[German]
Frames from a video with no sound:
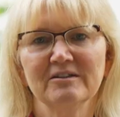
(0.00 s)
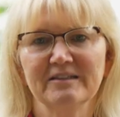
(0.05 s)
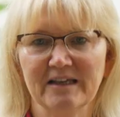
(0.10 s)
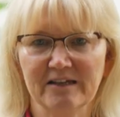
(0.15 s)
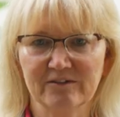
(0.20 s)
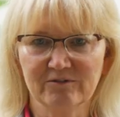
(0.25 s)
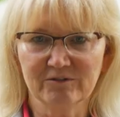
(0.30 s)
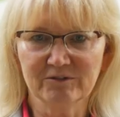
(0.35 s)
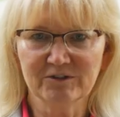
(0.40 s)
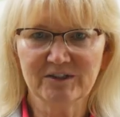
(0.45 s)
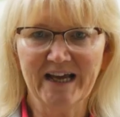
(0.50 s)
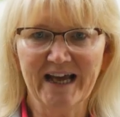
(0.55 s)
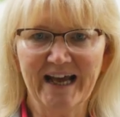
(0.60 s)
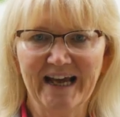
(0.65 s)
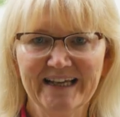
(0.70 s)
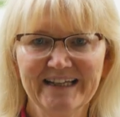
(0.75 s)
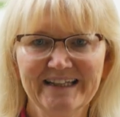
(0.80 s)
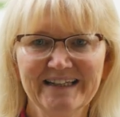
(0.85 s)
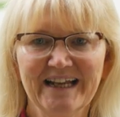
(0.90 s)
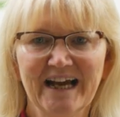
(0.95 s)
der, von der
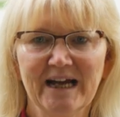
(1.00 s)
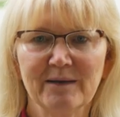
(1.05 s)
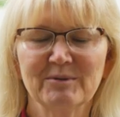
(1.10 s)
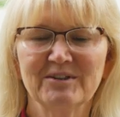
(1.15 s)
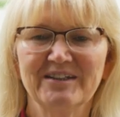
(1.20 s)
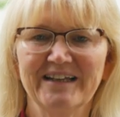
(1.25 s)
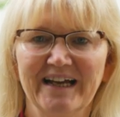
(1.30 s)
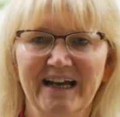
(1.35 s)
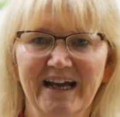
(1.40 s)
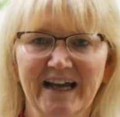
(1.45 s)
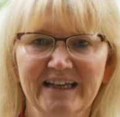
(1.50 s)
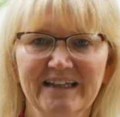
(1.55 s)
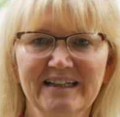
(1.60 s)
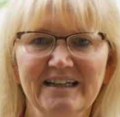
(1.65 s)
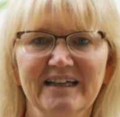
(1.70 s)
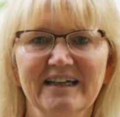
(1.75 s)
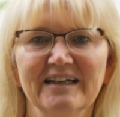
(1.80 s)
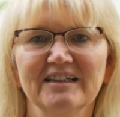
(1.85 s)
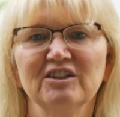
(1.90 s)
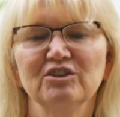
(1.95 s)
Einnahme der
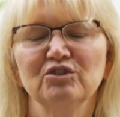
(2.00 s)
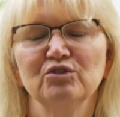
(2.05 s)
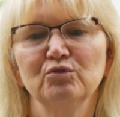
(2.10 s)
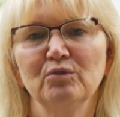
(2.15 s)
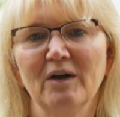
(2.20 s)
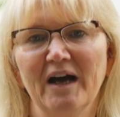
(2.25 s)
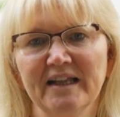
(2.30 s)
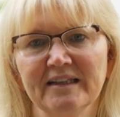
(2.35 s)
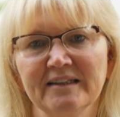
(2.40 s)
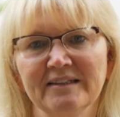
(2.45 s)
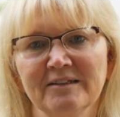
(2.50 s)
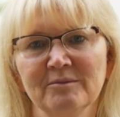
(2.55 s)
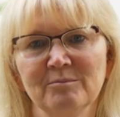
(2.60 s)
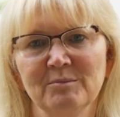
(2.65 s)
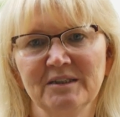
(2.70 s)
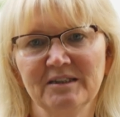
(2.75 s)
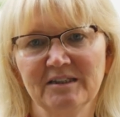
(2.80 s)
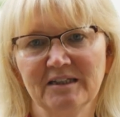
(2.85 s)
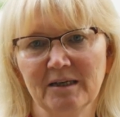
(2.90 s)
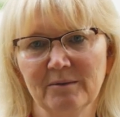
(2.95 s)
Heilerde zu anderen
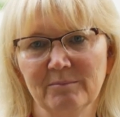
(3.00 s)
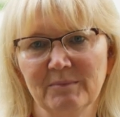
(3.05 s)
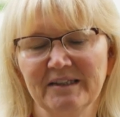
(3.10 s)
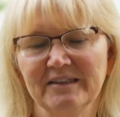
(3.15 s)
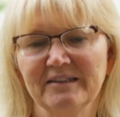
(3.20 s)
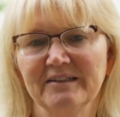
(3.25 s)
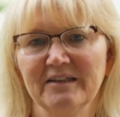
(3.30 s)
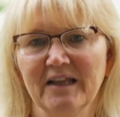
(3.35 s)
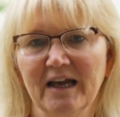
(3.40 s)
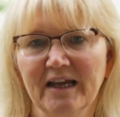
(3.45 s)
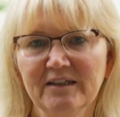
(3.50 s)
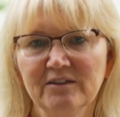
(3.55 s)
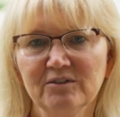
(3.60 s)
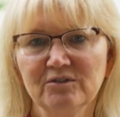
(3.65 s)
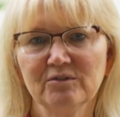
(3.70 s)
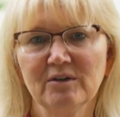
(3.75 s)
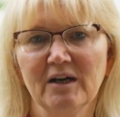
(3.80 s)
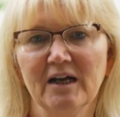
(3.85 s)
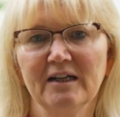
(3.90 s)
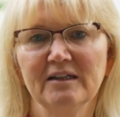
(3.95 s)
Medikamenten
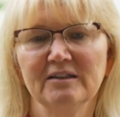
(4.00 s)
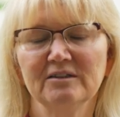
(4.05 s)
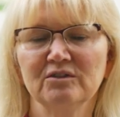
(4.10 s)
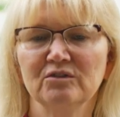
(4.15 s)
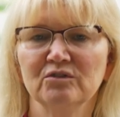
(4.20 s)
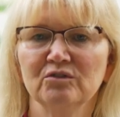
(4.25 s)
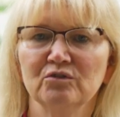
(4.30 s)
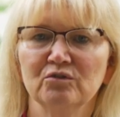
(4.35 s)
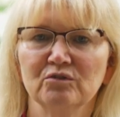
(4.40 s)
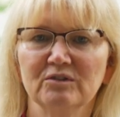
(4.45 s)
einzuhalten,